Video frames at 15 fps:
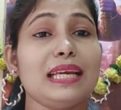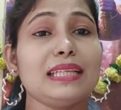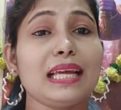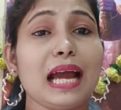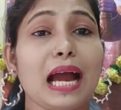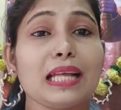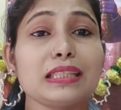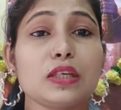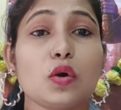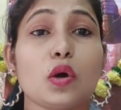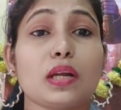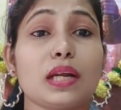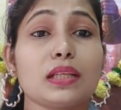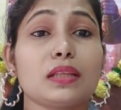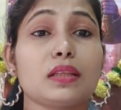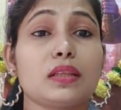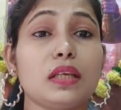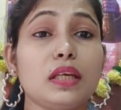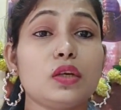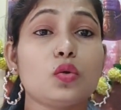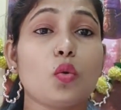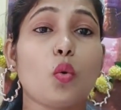ये थे आज के ऑल के
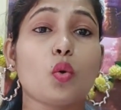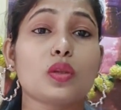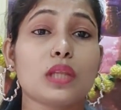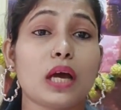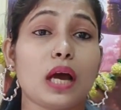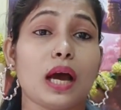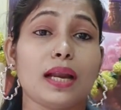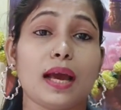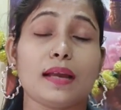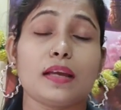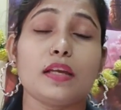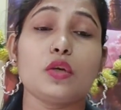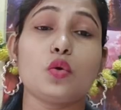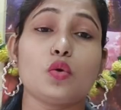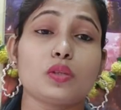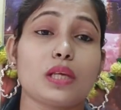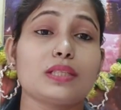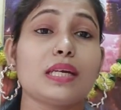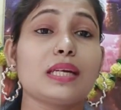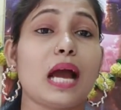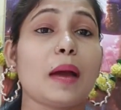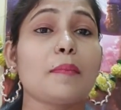तीन कुर्ता अनारकली
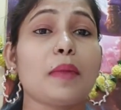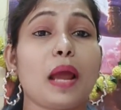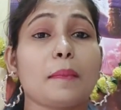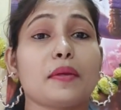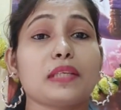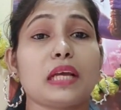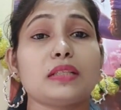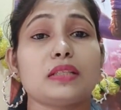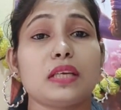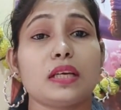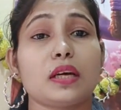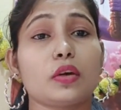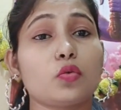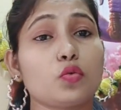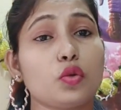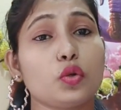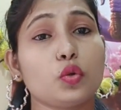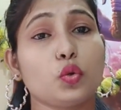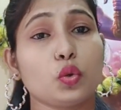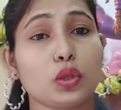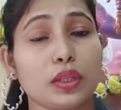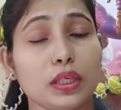कुर्ता सेट अब मैं आपके साथ शेयर करूंगी
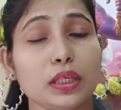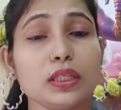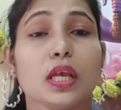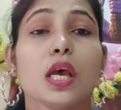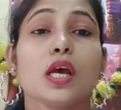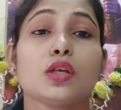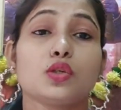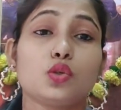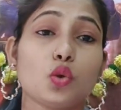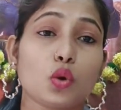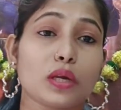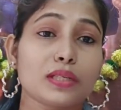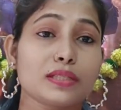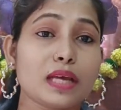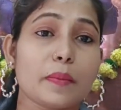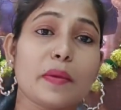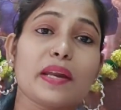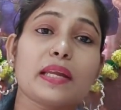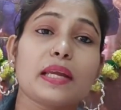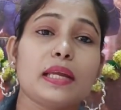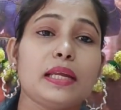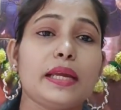कुर्ती जो कि
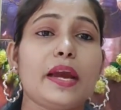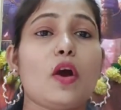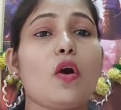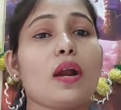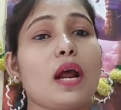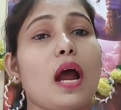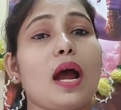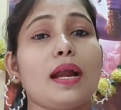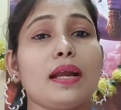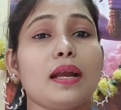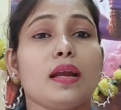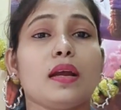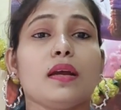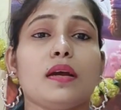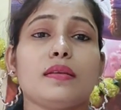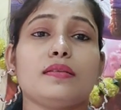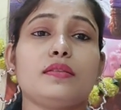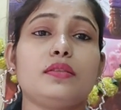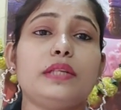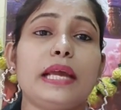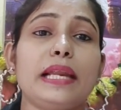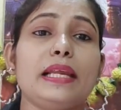समर के लिए और
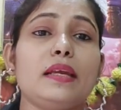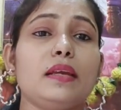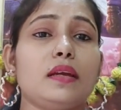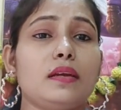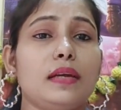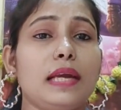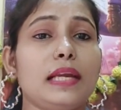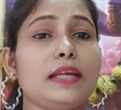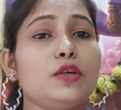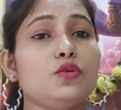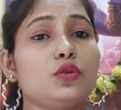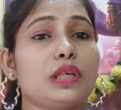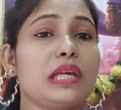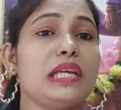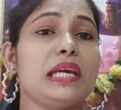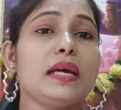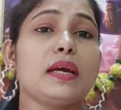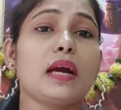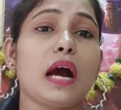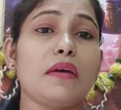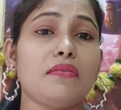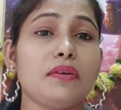डेली डेली यूज के लिए
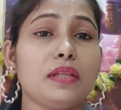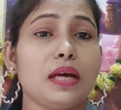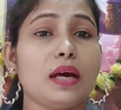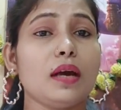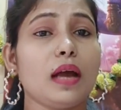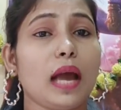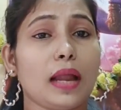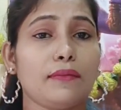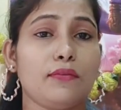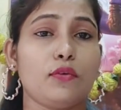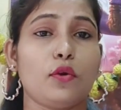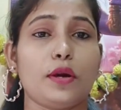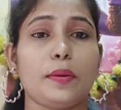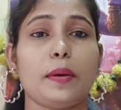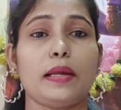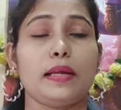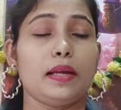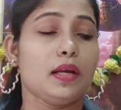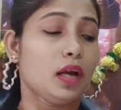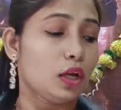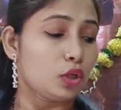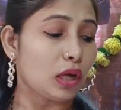काफी ज्यादा हेल्पफुल होने वाली
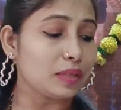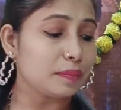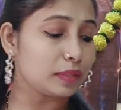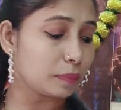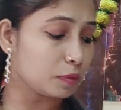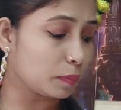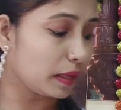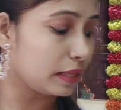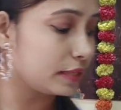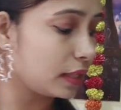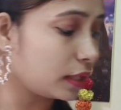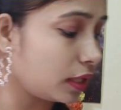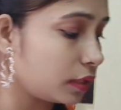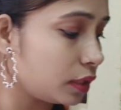है तो आज मैं सबसे पहले शेयर